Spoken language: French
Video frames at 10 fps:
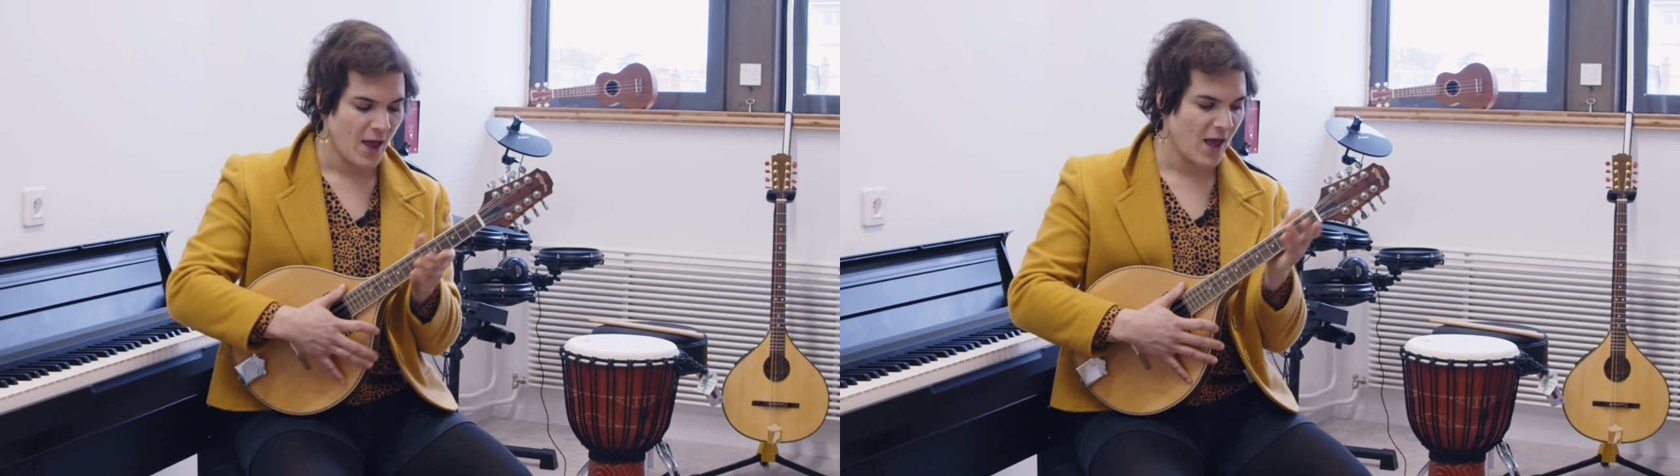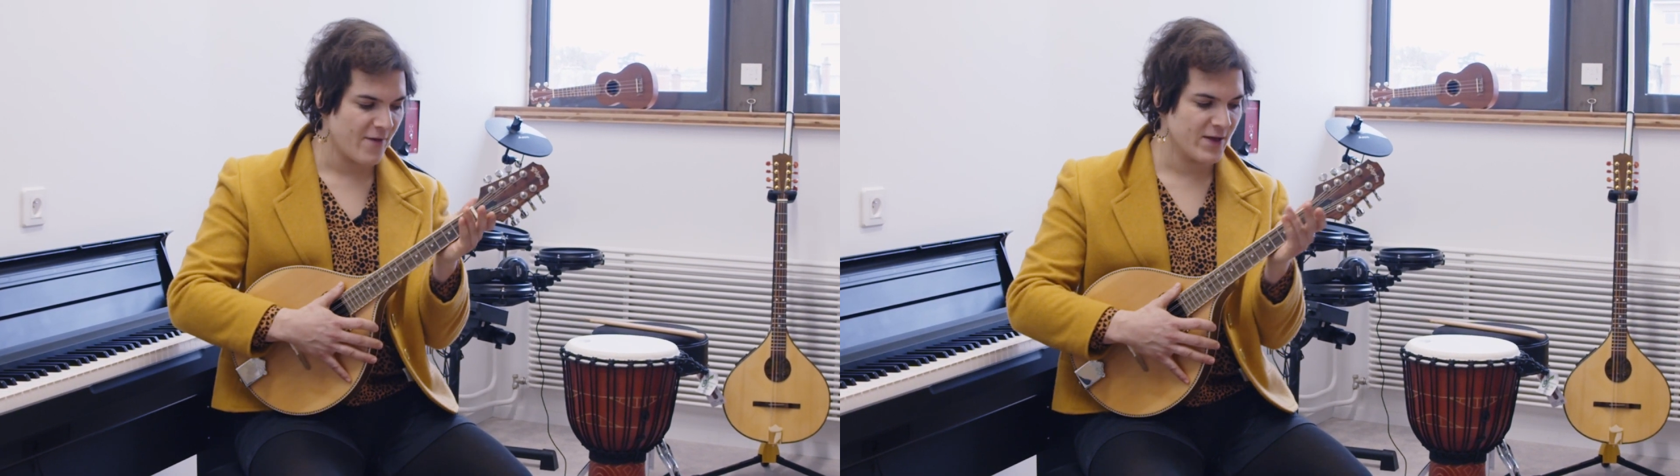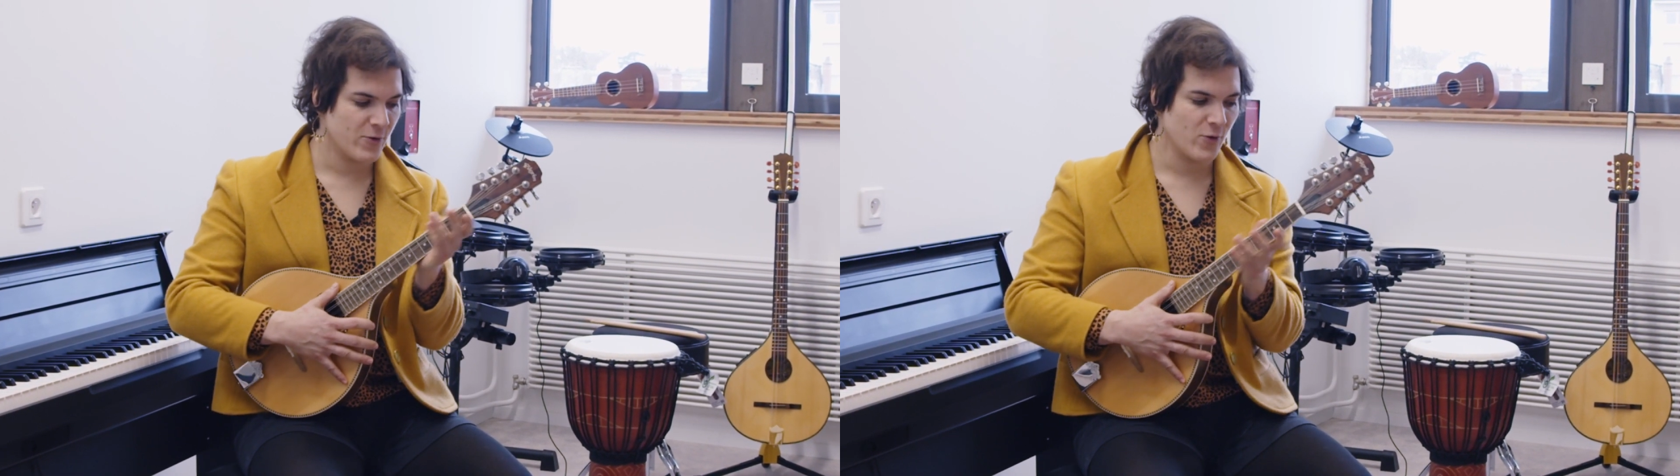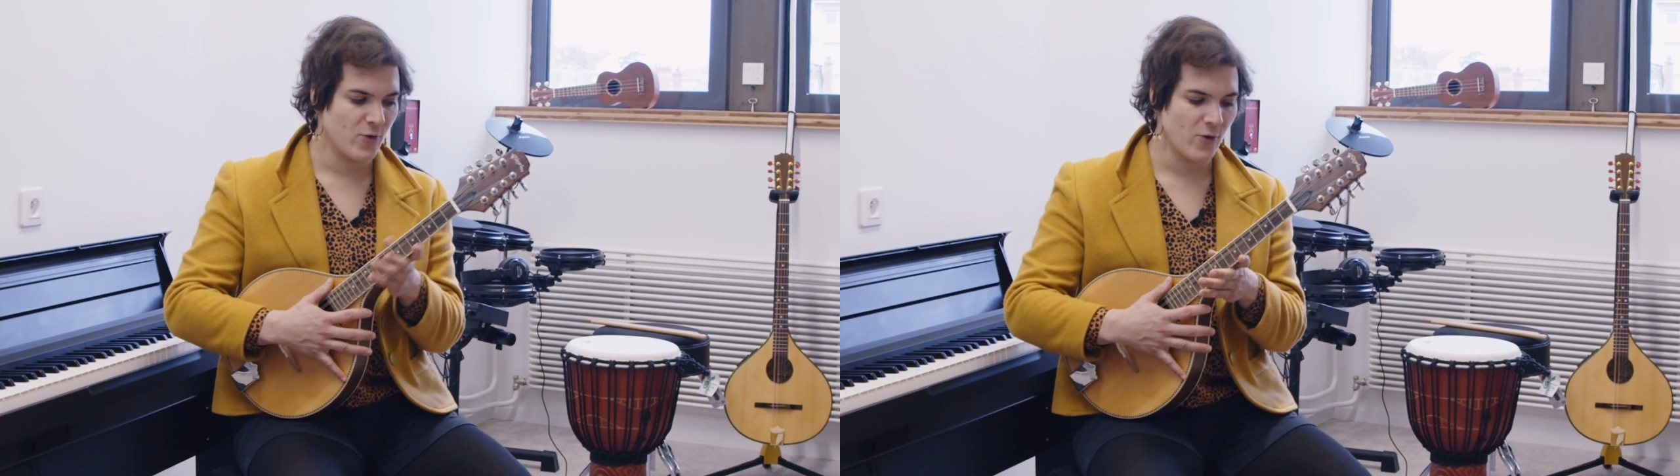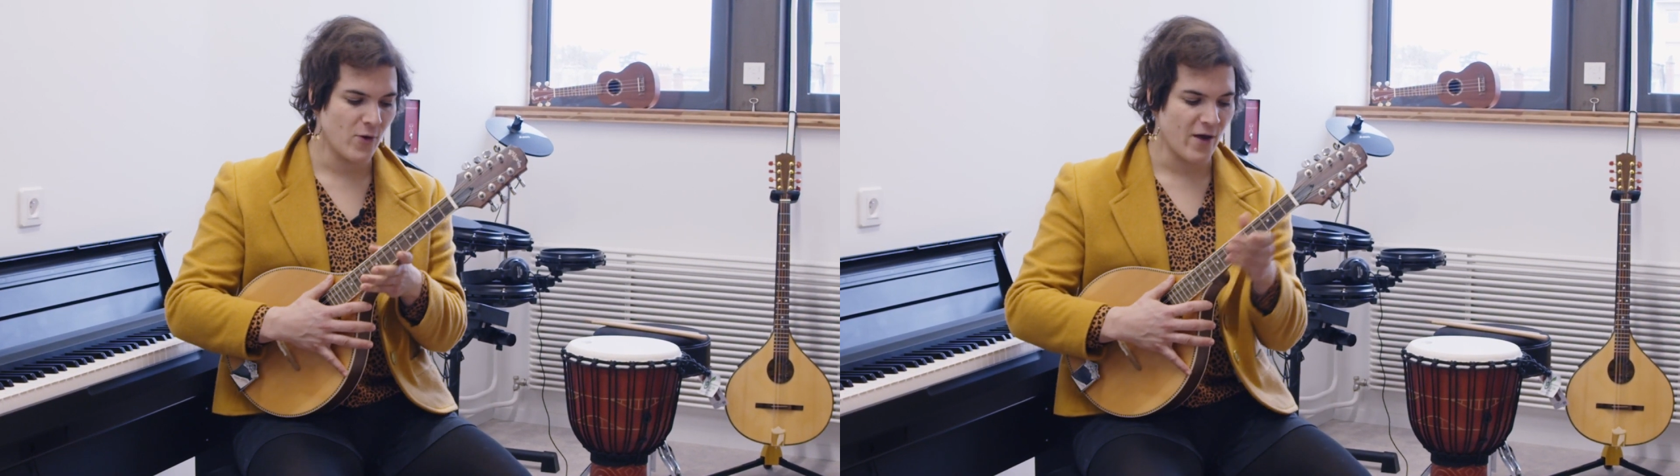avec,
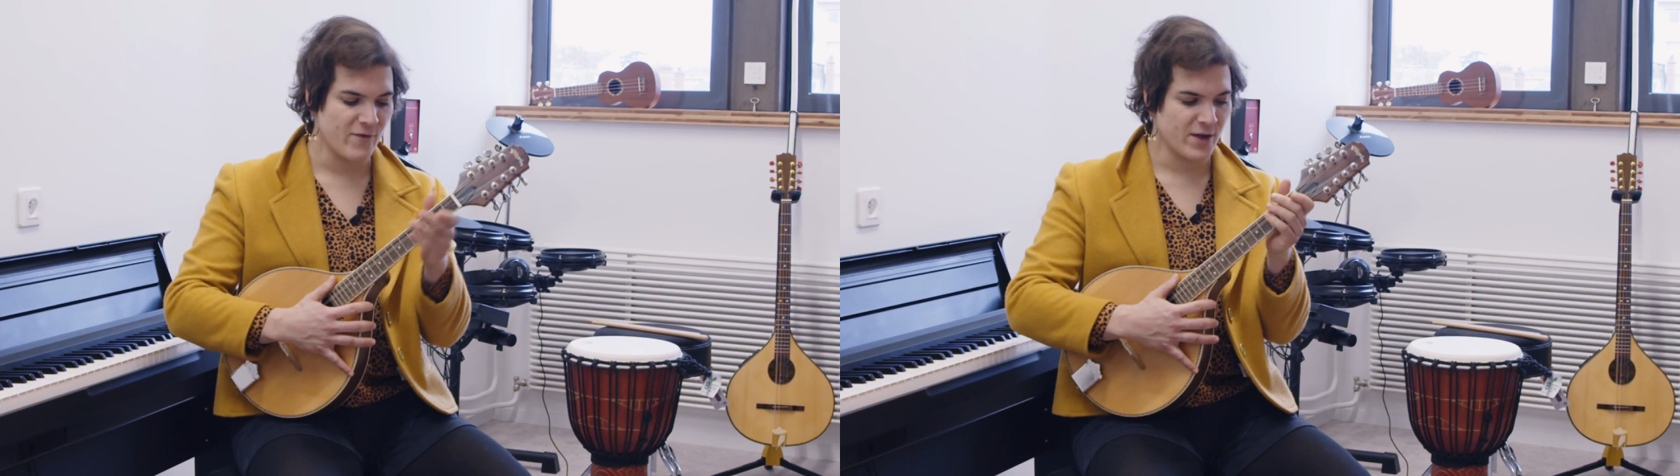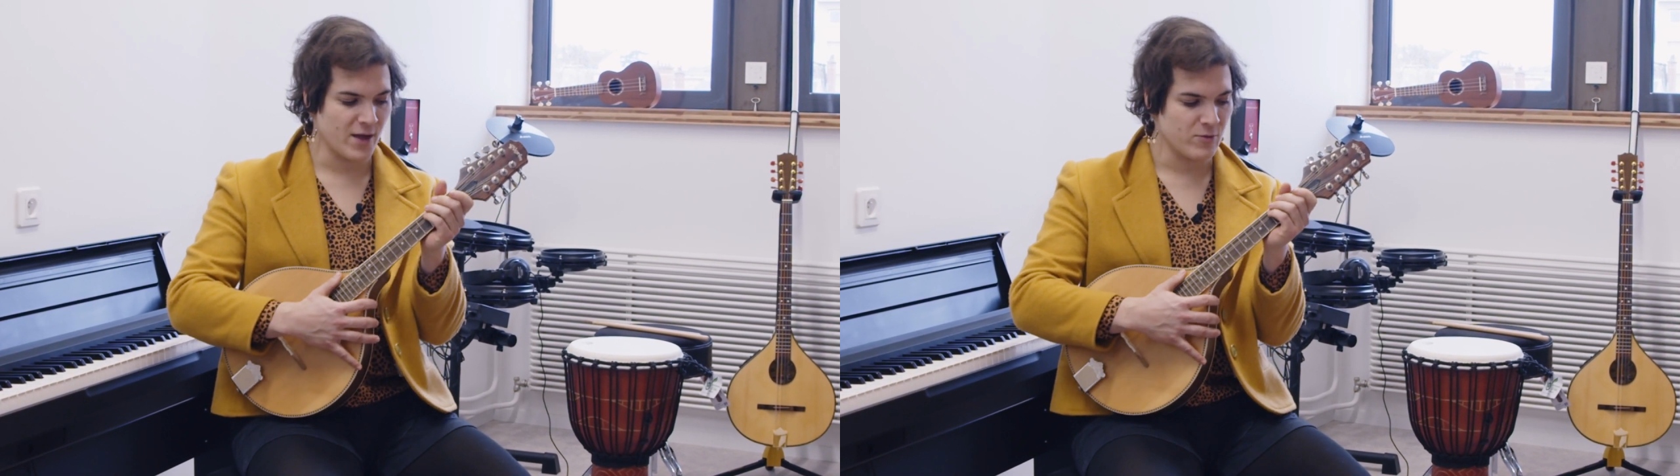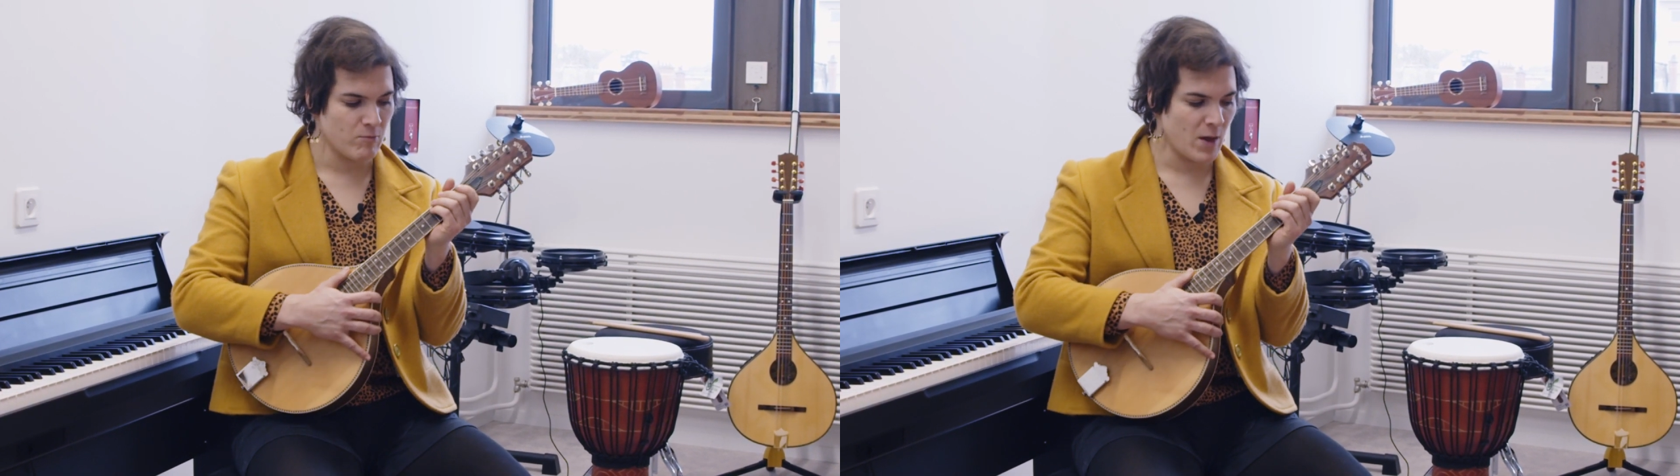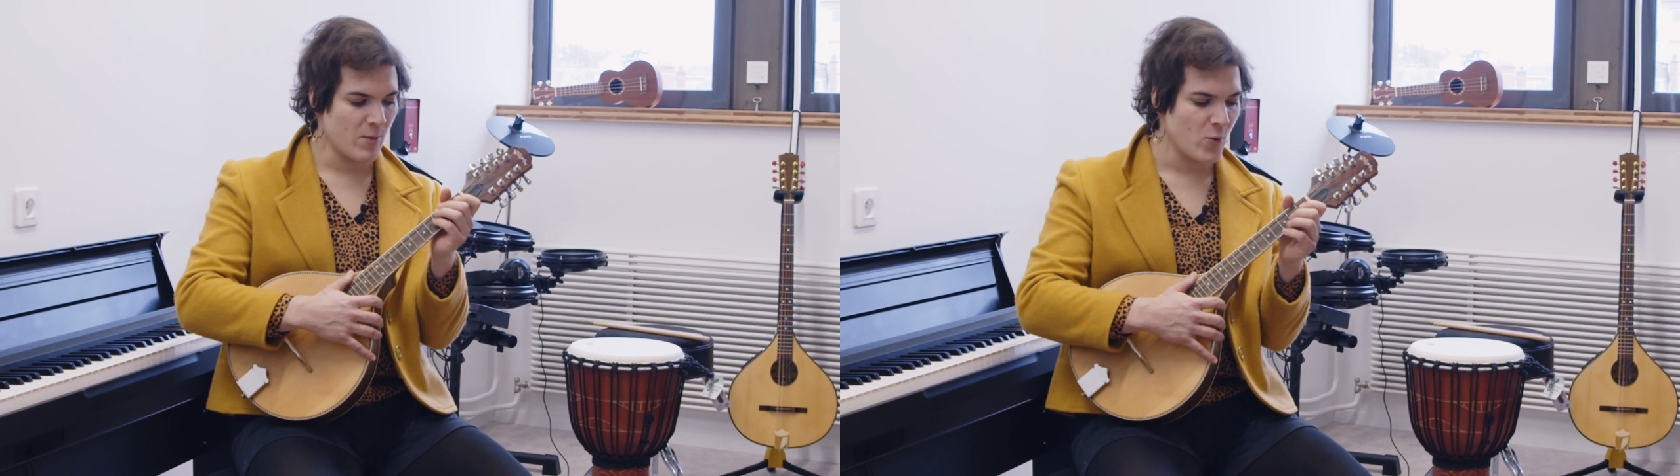un,